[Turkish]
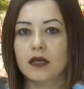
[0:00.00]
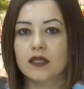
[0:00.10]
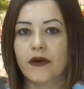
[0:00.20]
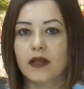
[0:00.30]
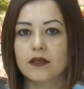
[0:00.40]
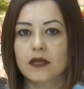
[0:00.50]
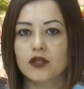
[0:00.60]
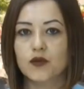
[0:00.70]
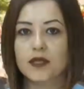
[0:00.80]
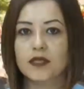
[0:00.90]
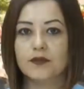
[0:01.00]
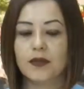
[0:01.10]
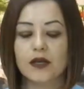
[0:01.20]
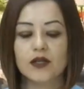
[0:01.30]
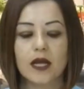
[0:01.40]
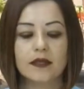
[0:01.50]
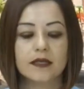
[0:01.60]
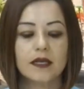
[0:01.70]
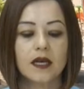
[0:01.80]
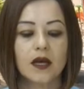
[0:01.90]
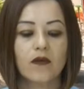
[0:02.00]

asfalt çalışması başlattı.